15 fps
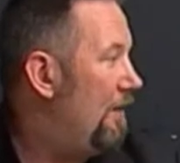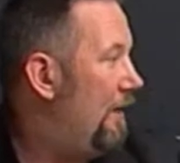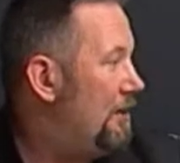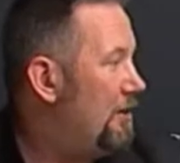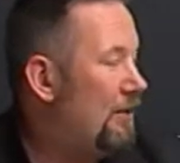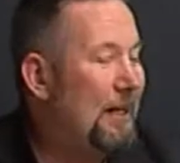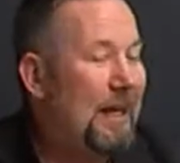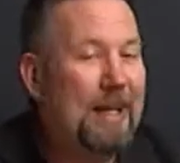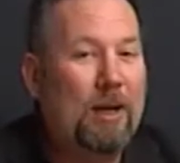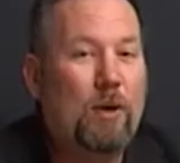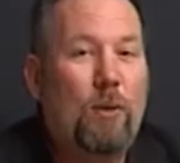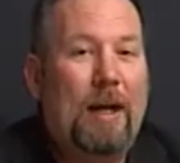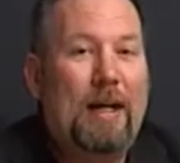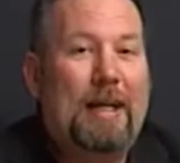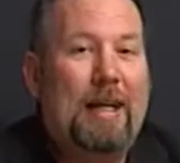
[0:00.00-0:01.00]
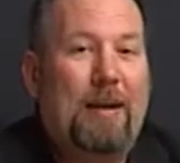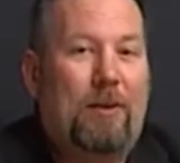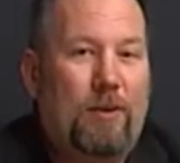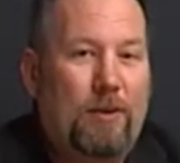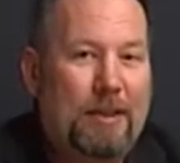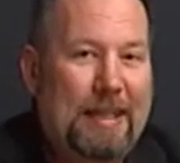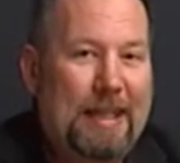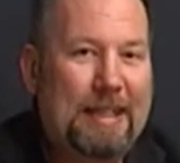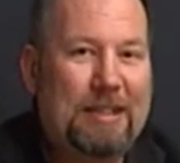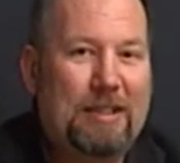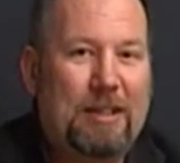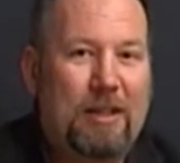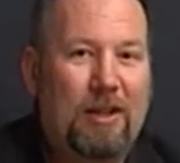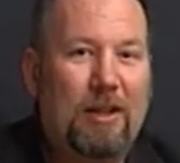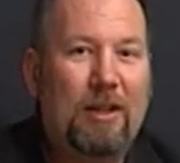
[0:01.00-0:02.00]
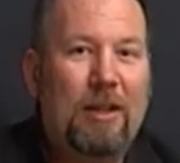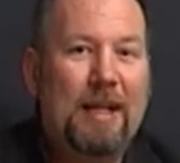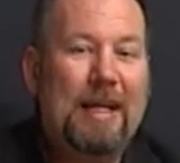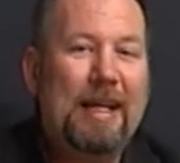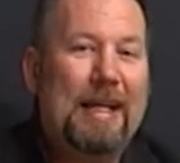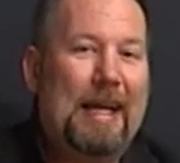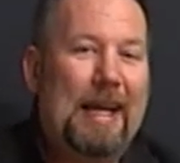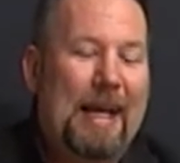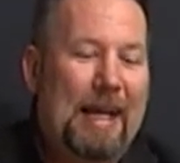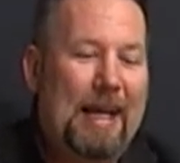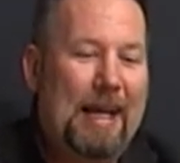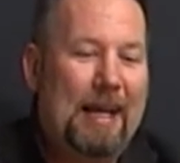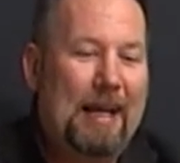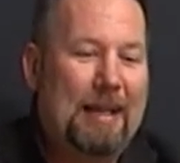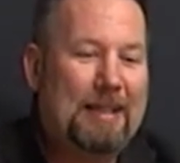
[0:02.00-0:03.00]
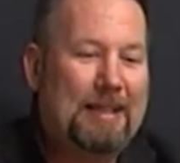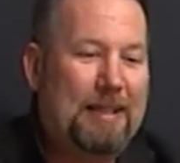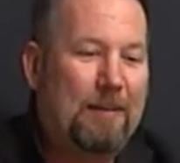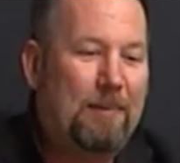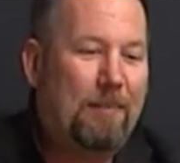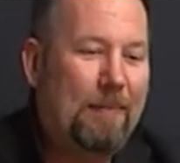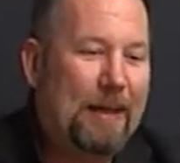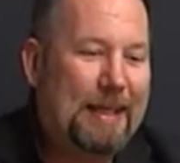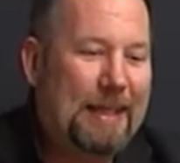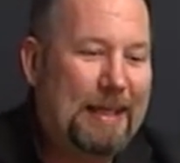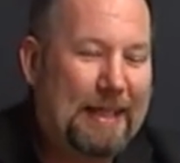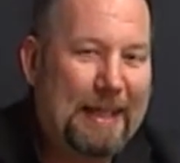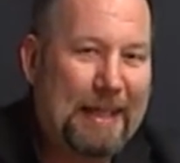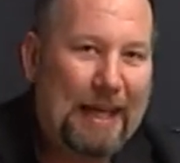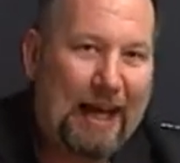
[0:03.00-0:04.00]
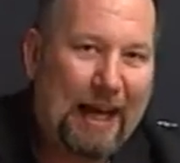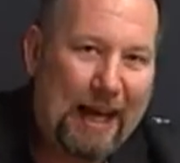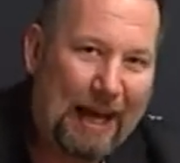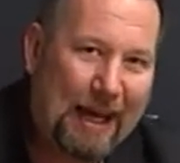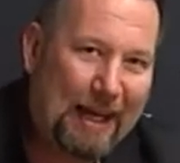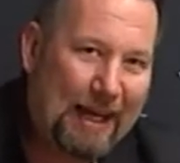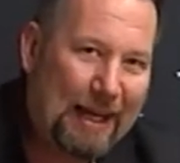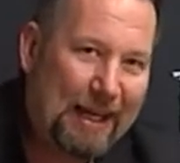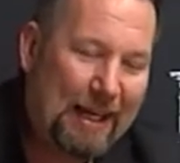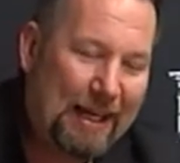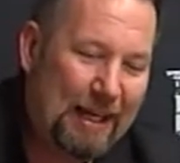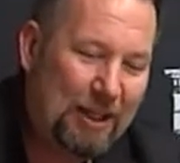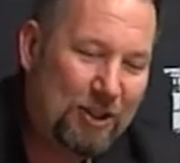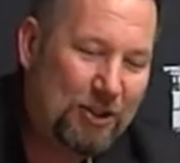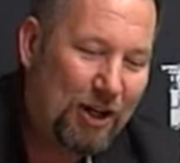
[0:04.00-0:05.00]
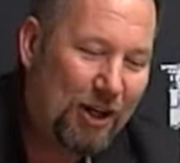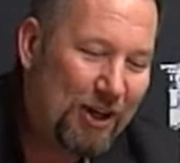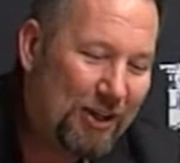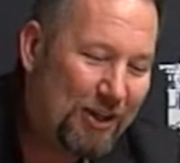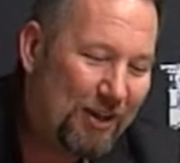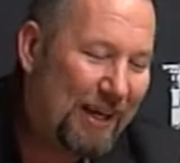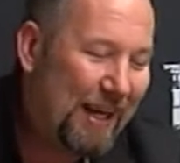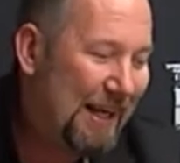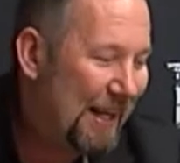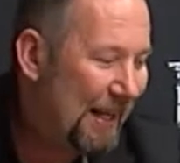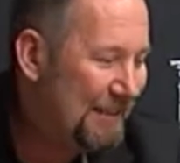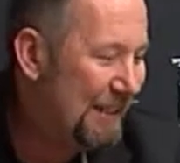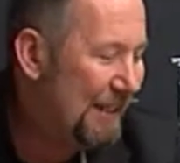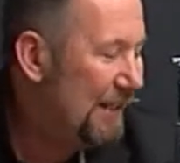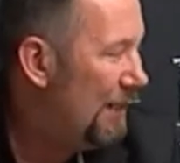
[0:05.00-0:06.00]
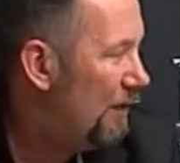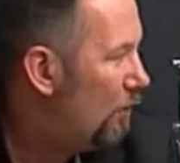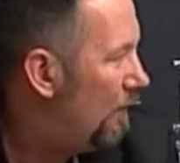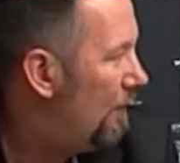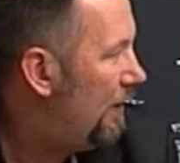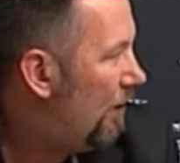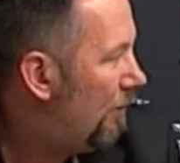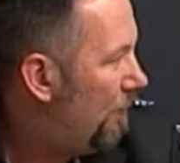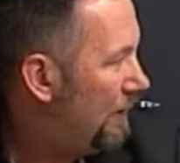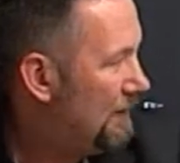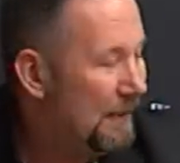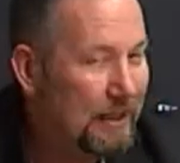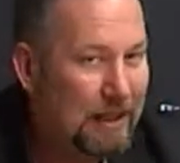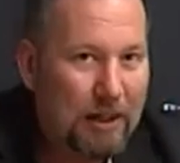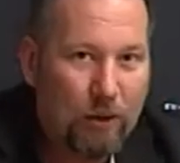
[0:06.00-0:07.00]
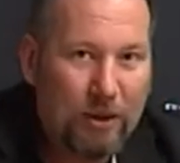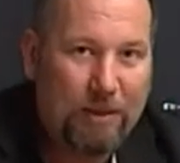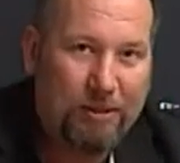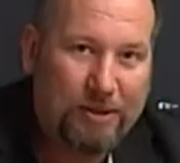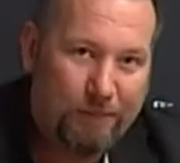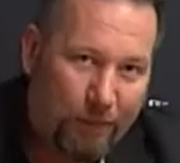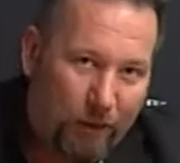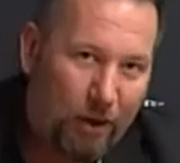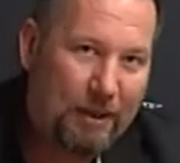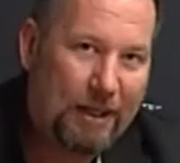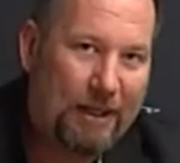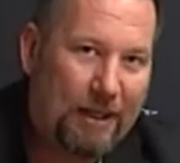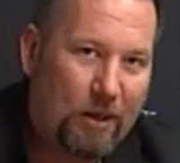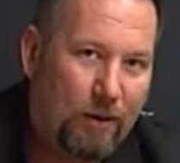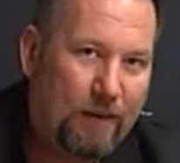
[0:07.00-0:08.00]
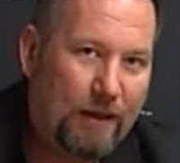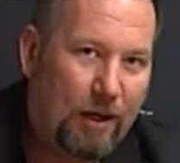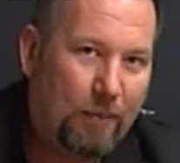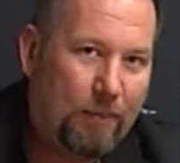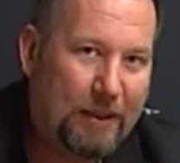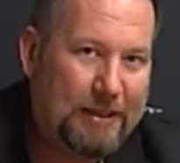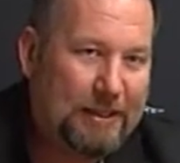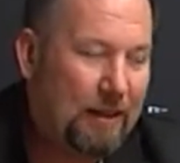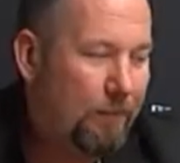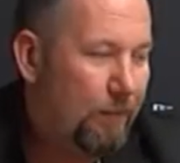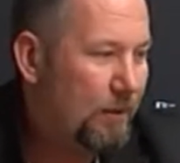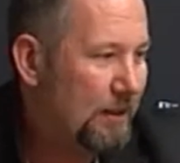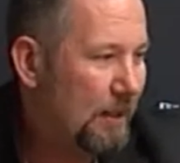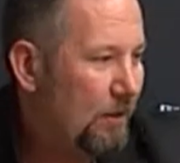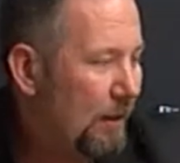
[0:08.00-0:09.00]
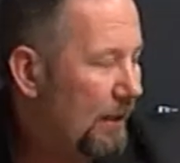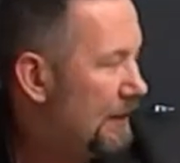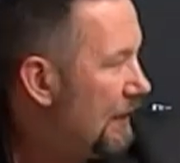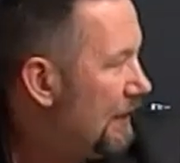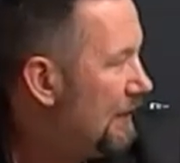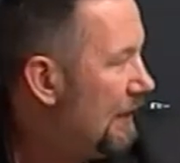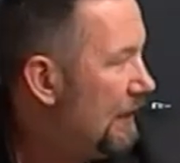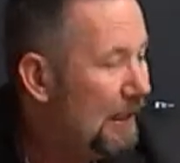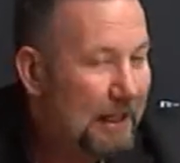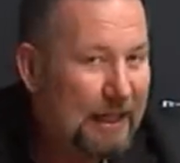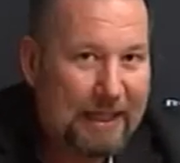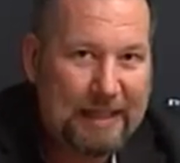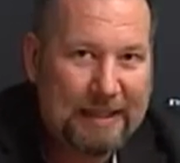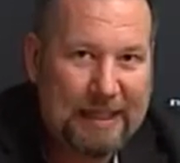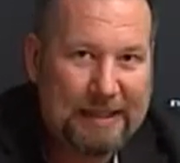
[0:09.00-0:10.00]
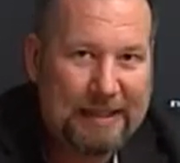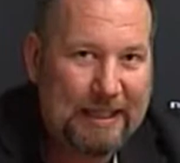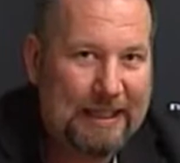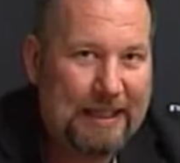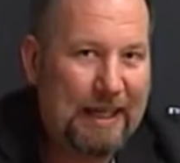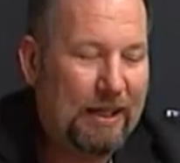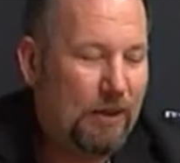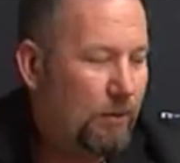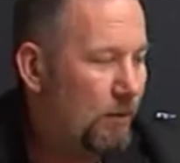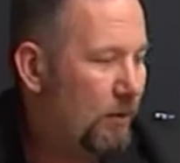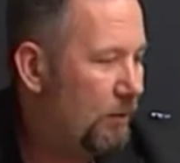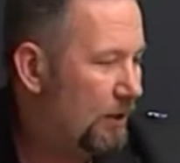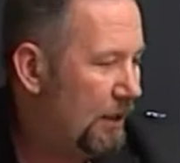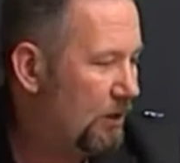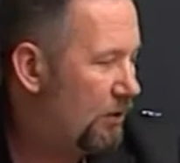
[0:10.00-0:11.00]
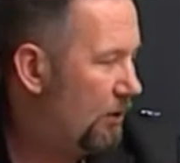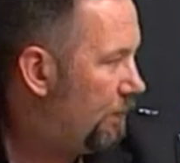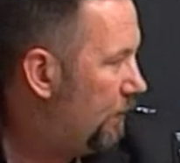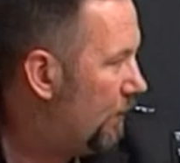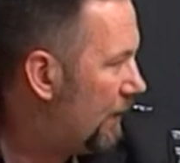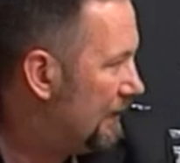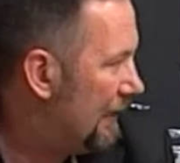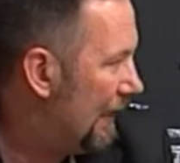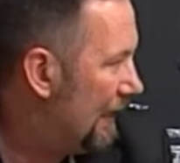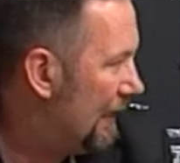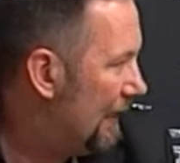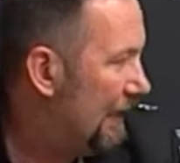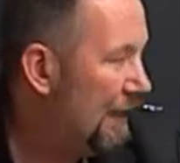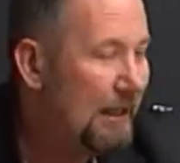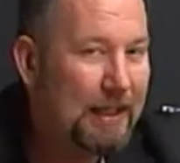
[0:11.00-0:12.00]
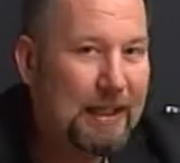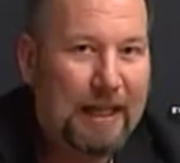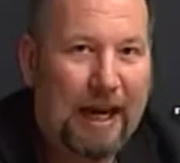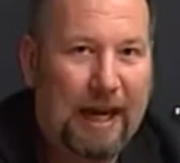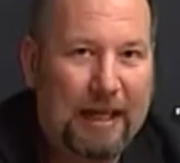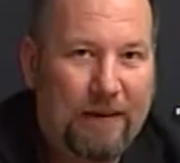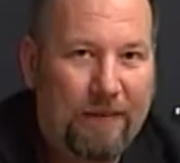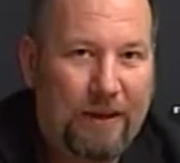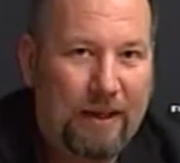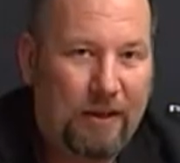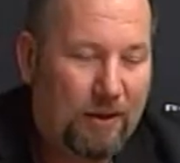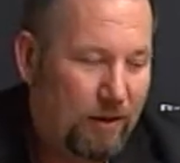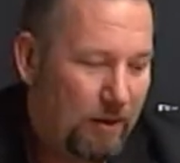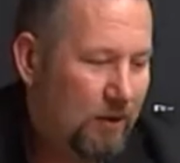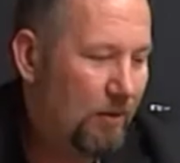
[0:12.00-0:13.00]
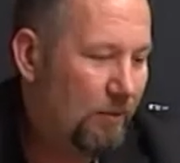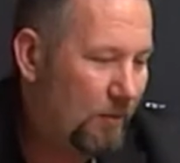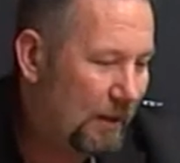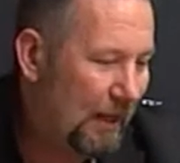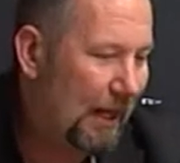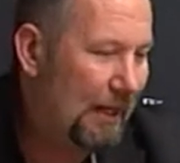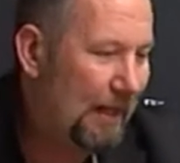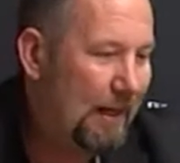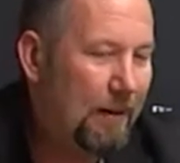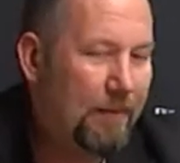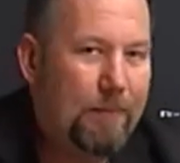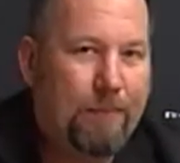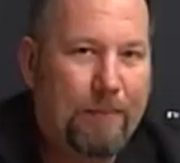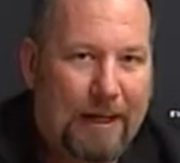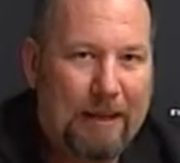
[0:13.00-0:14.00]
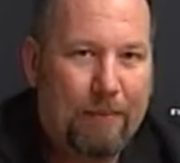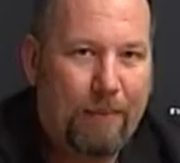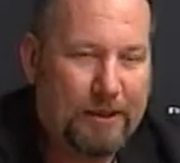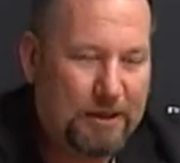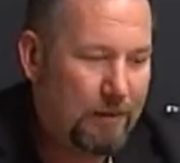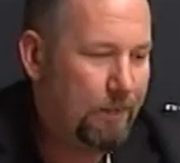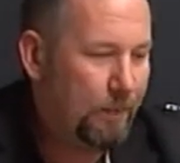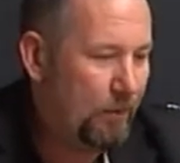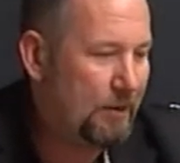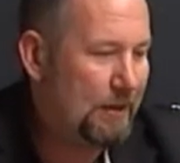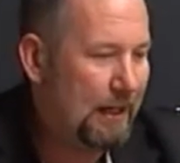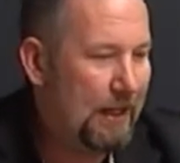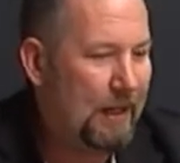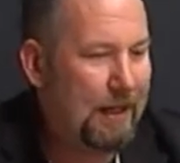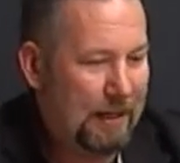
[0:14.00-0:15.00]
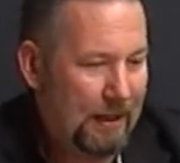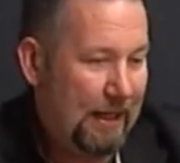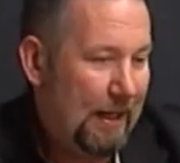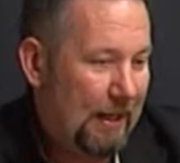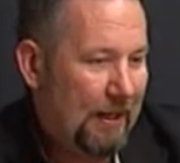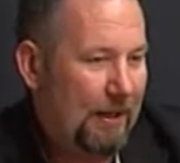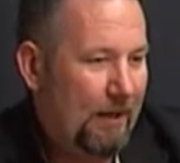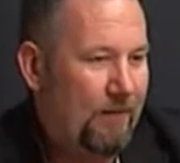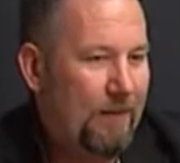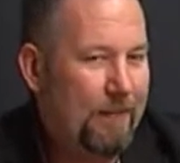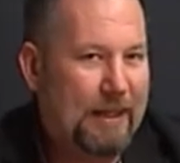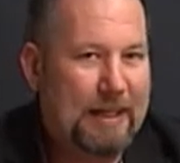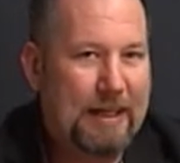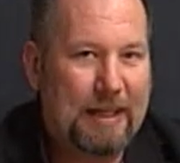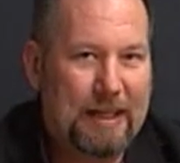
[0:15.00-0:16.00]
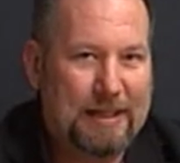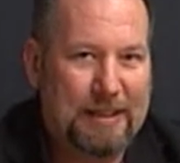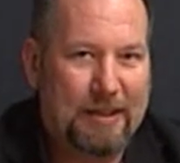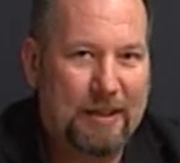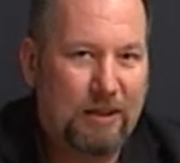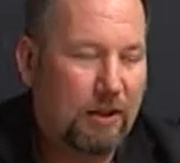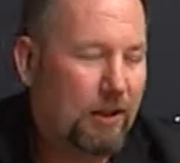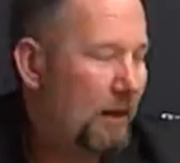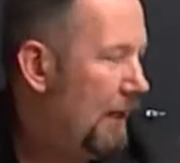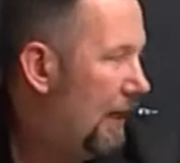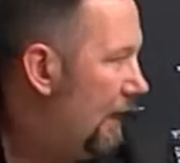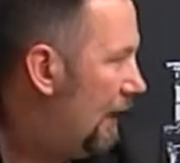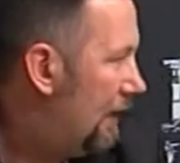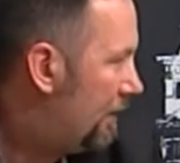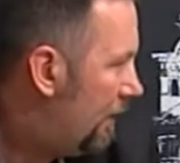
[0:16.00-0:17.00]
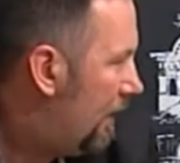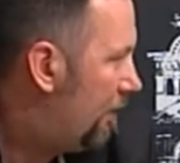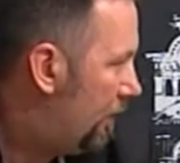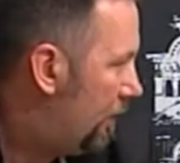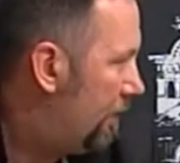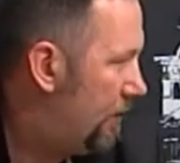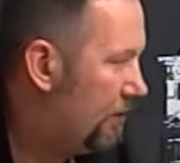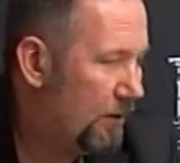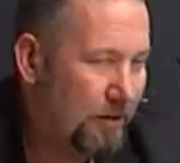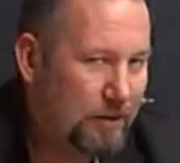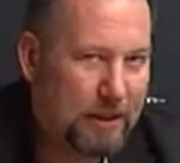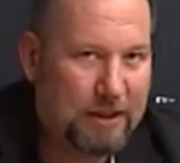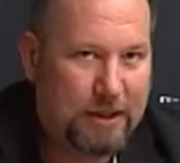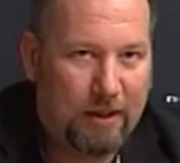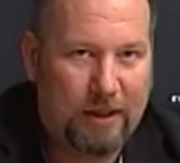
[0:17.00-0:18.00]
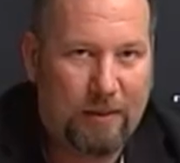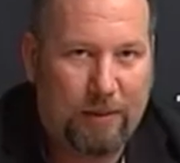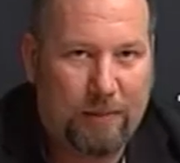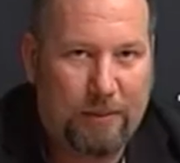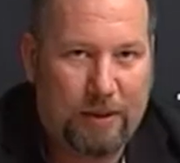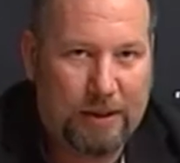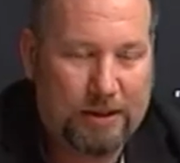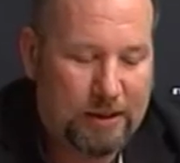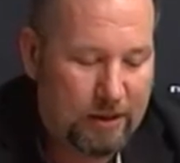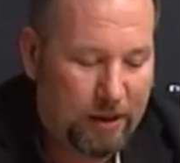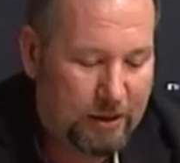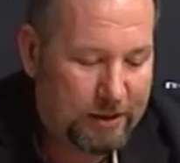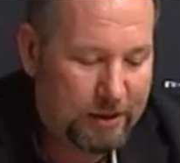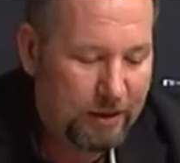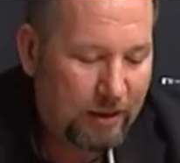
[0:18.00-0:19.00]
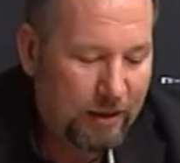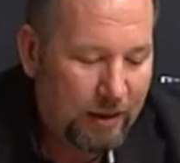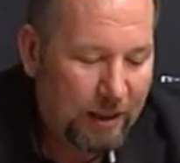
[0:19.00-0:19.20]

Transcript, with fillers: a Verona in qualche contesto eh, si mette a, eh, in gioco e crea delle nuove opere, quindi propone delle nuove opere che possano essere inserite in un contesto più grande a livello comunale, ma che però possa e ovviamente interessino la, la, la propria circoscrizione, il proprio territorio.